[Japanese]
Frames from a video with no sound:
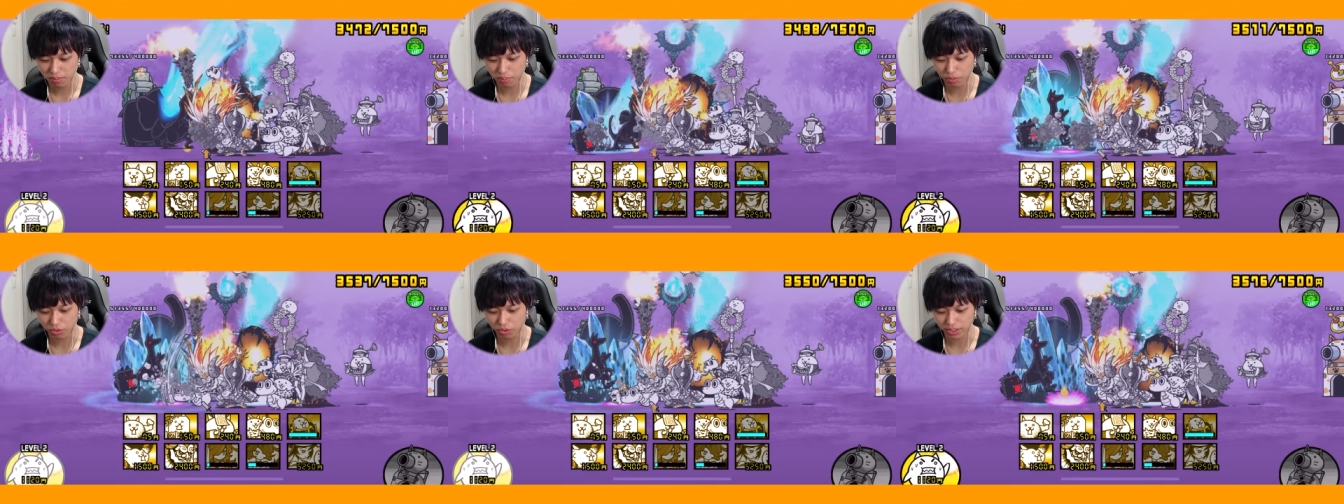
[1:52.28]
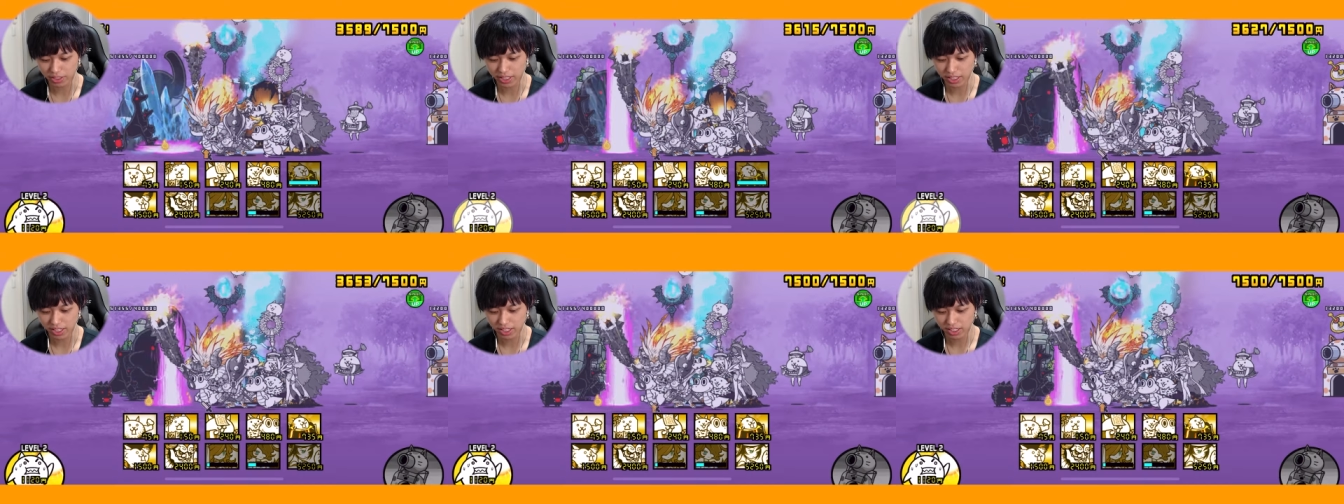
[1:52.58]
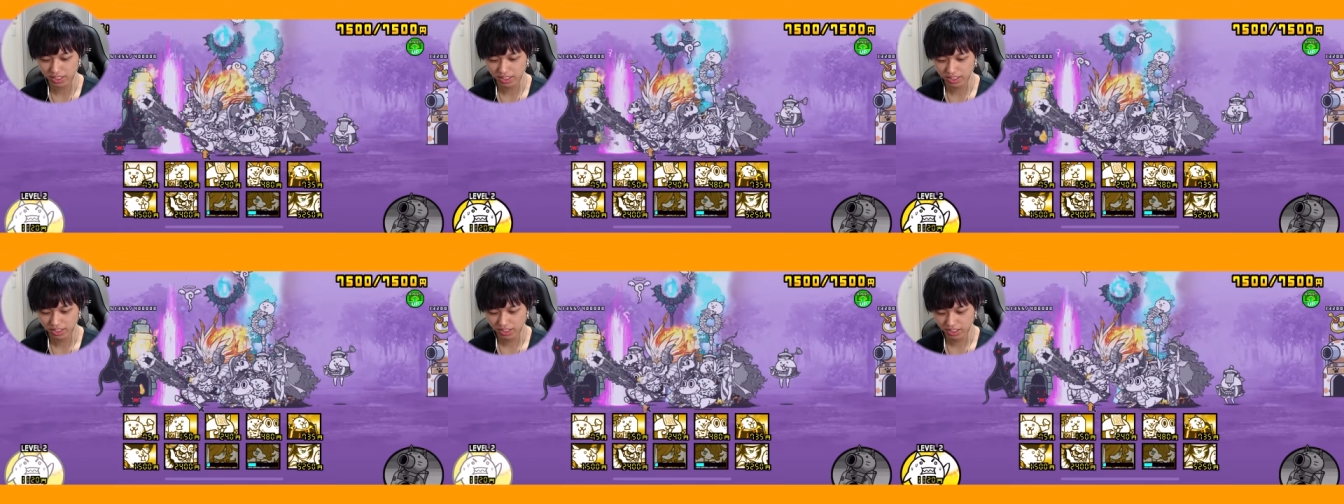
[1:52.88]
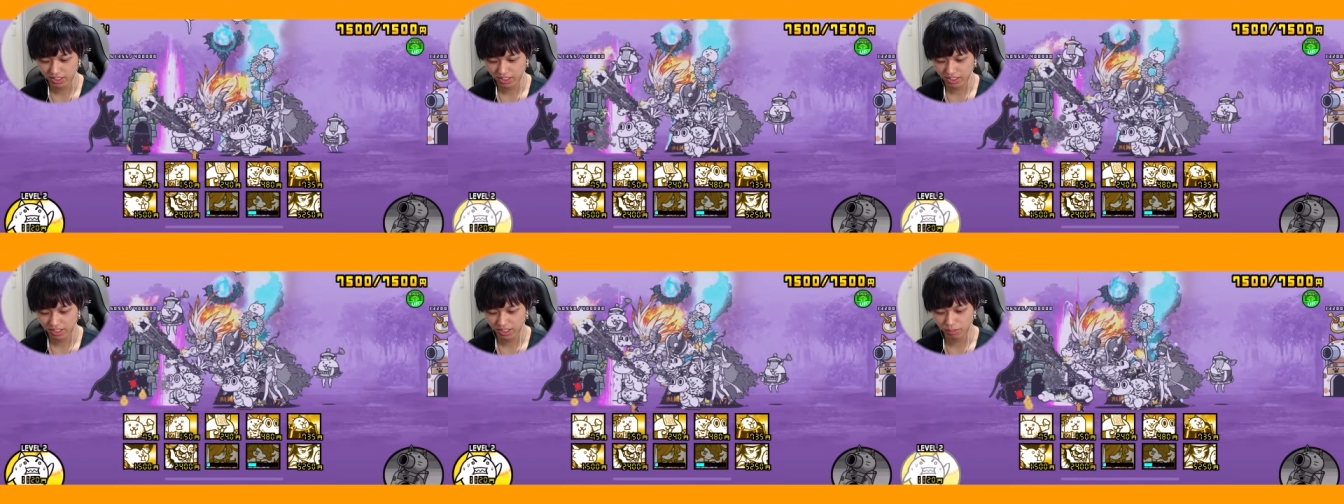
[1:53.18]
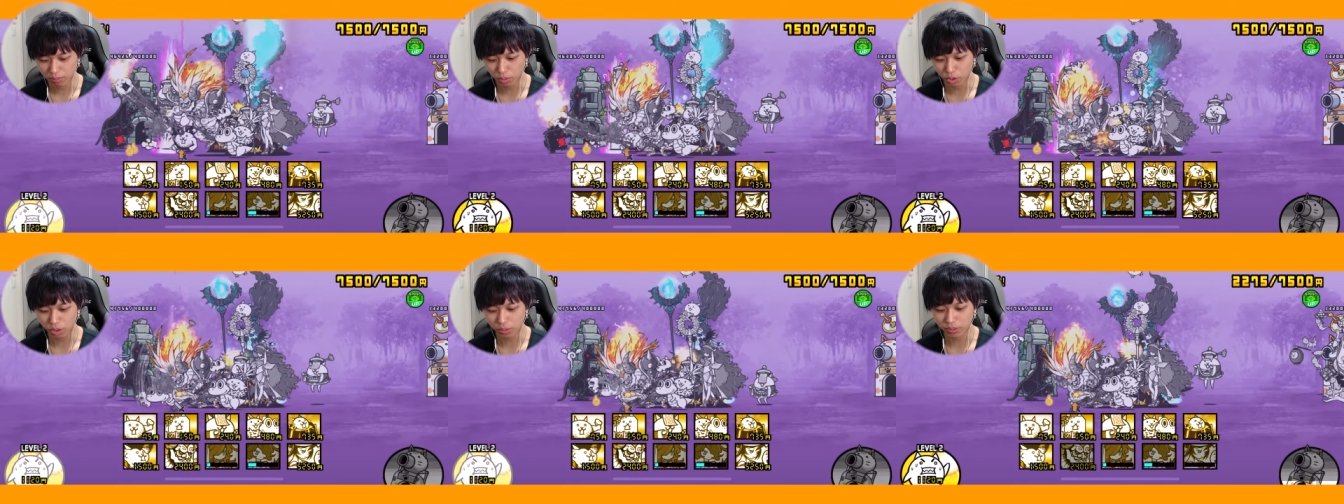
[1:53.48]
とこれで
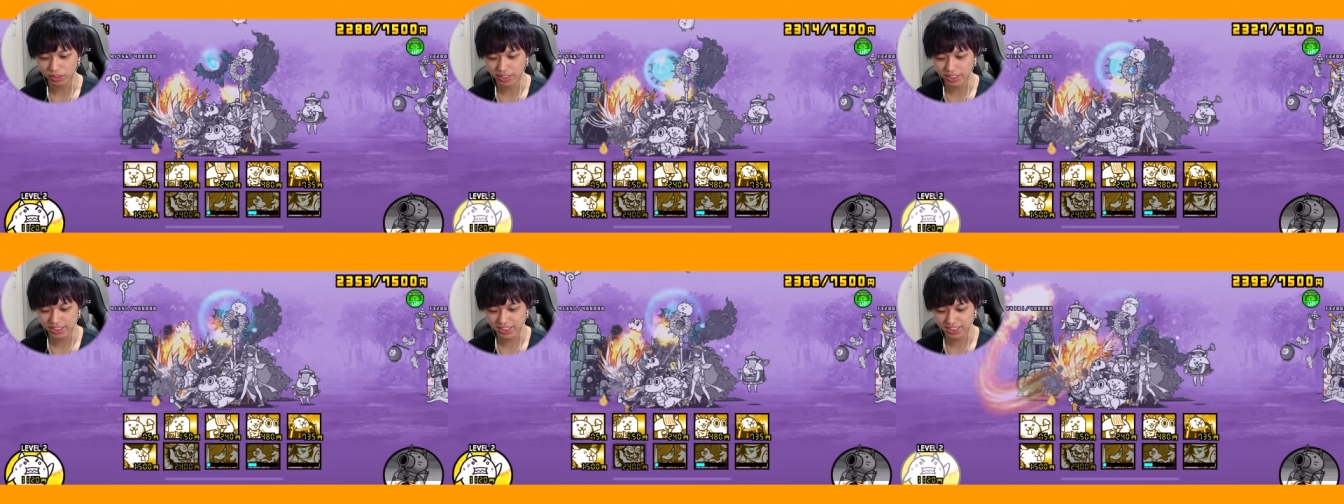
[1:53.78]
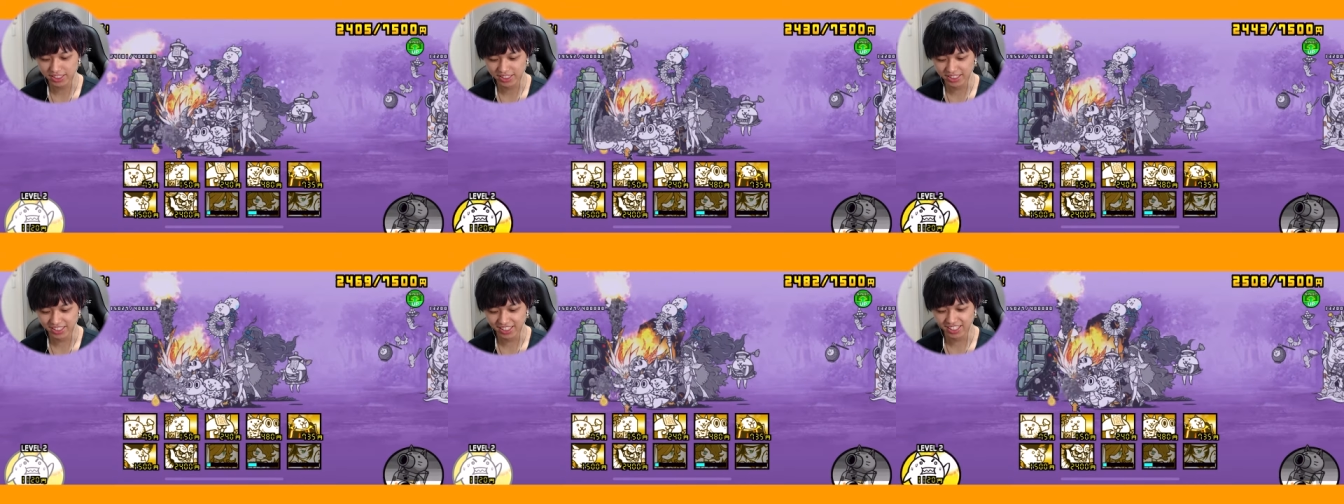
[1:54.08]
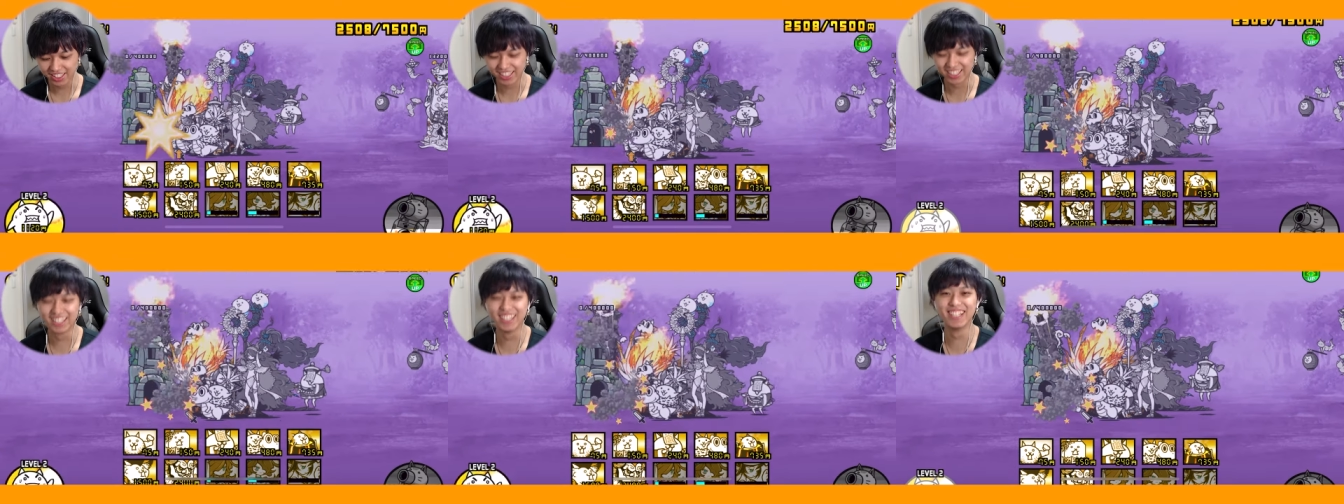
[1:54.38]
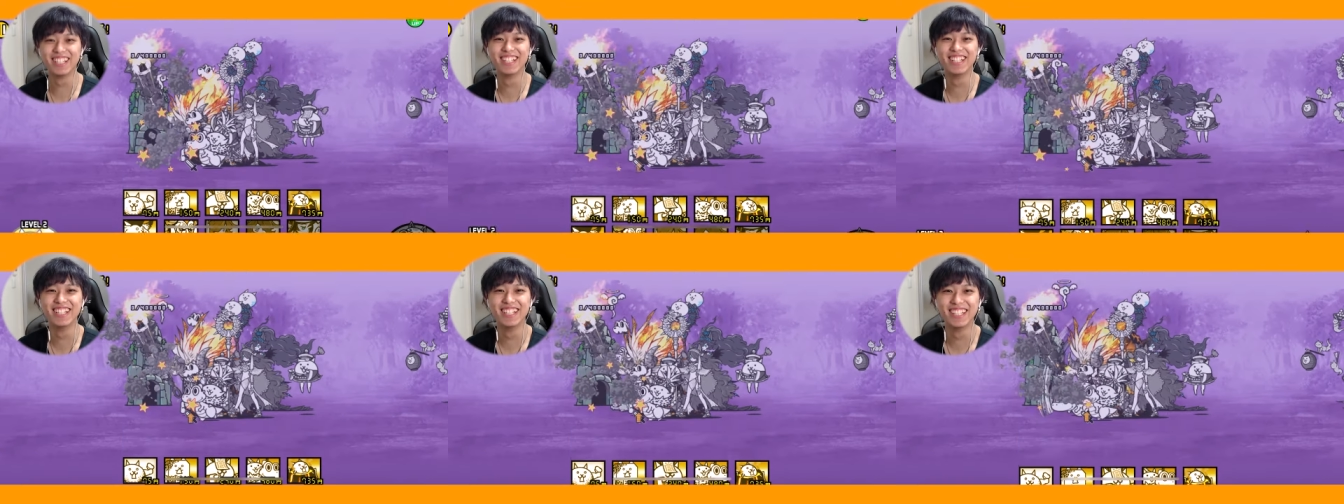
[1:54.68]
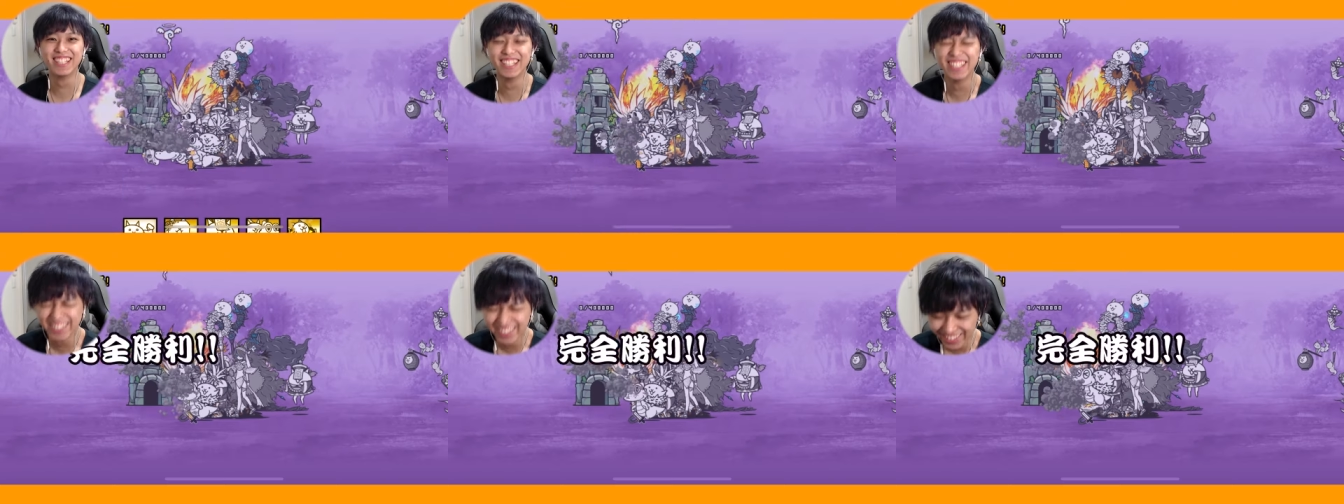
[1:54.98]
ボコボコで
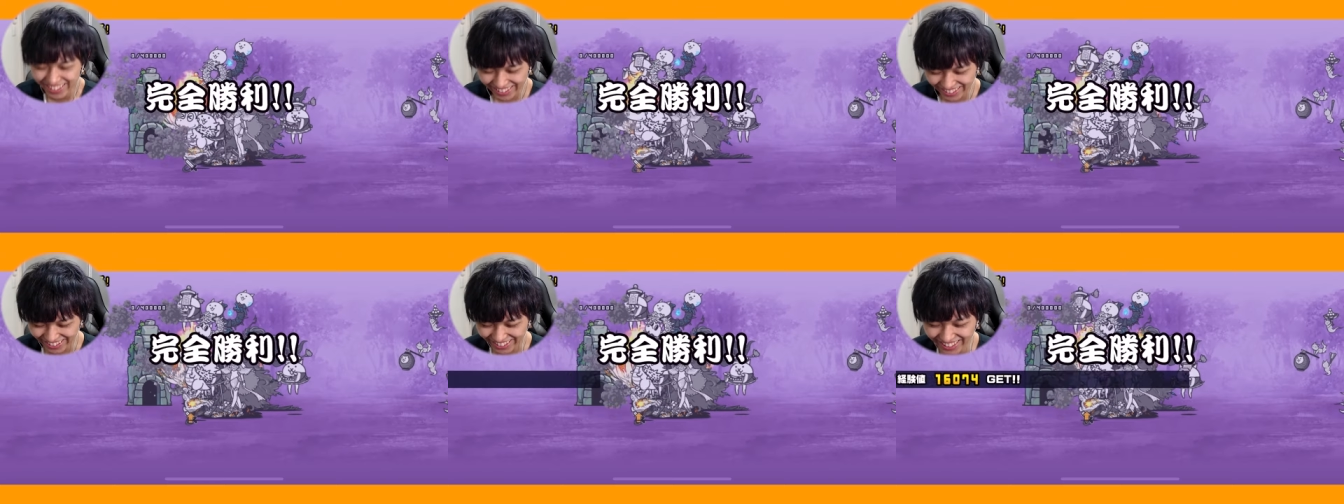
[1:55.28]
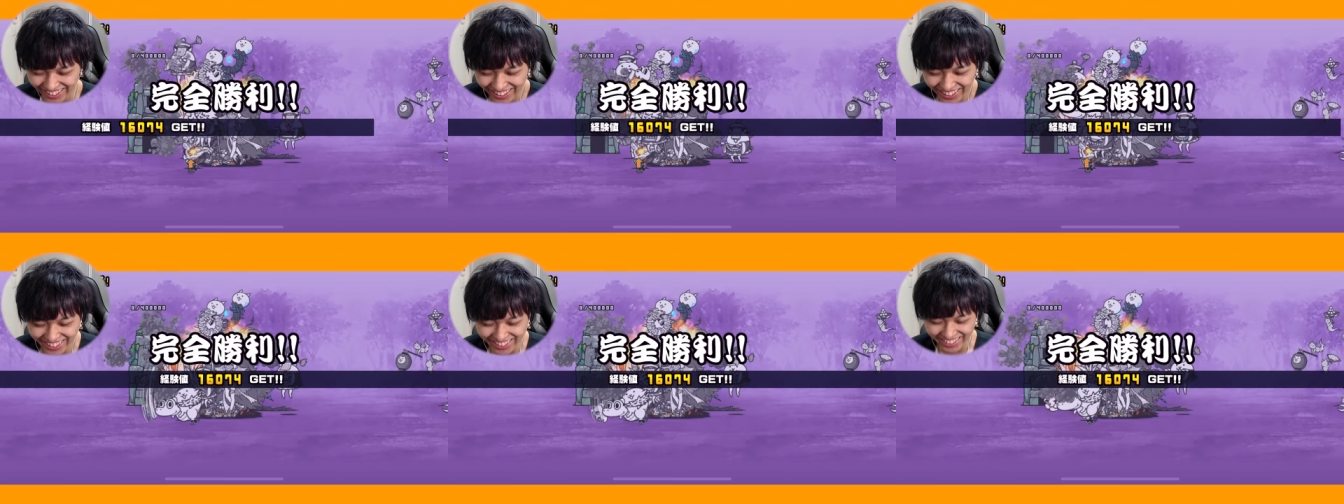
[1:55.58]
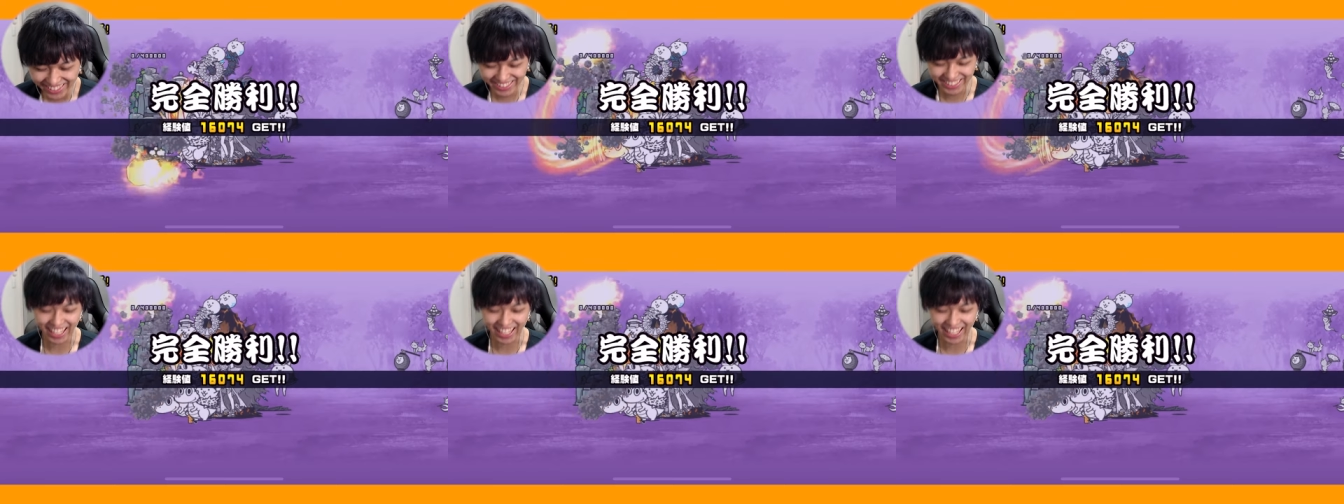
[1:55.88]
す